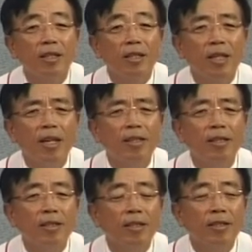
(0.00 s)

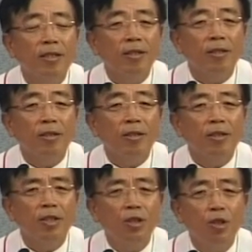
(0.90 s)
살을
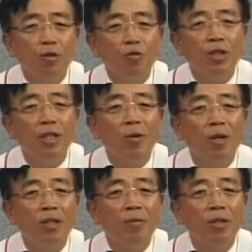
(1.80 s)
찢어서 주신다고
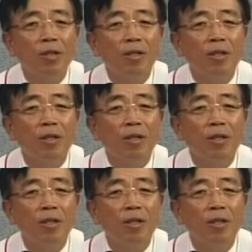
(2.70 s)
하시면서